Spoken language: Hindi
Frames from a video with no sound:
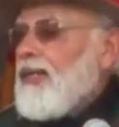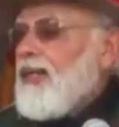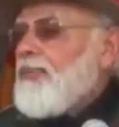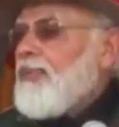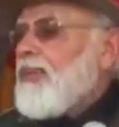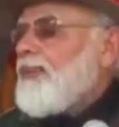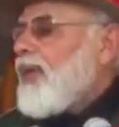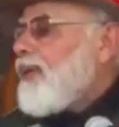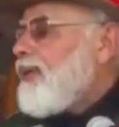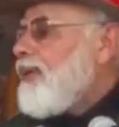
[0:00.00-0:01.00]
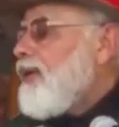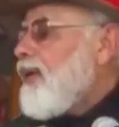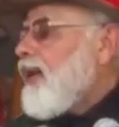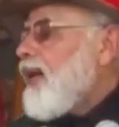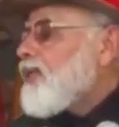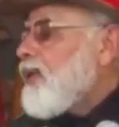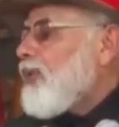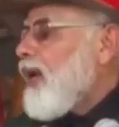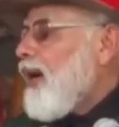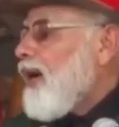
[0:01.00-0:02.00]
खरीदी पर खर्च हो
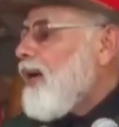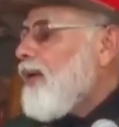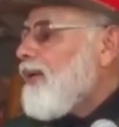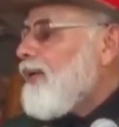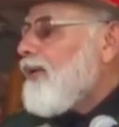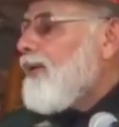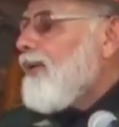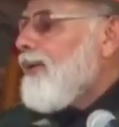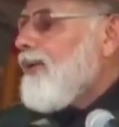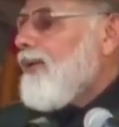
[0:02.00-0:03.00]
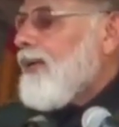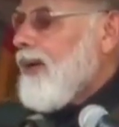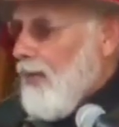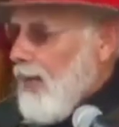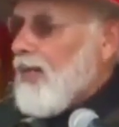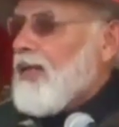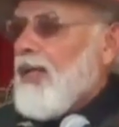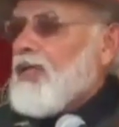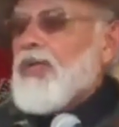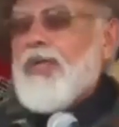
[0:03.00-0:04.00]
रहा है हमारे
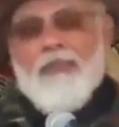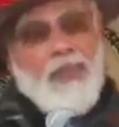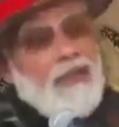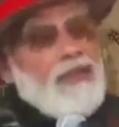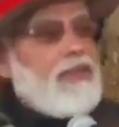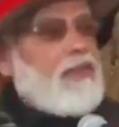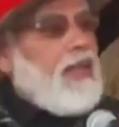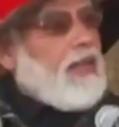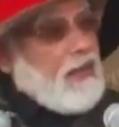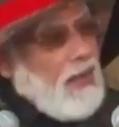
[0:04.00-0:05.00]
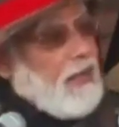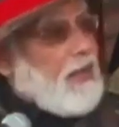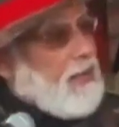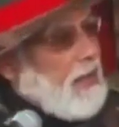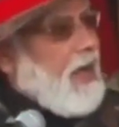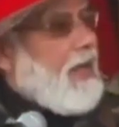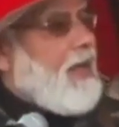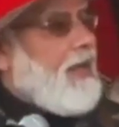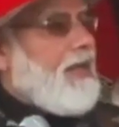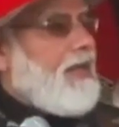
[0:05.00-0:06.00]
देश ये सब कर सकता है करके
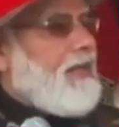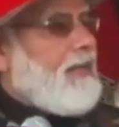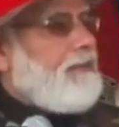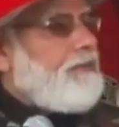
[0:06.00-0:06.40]
दिखाया है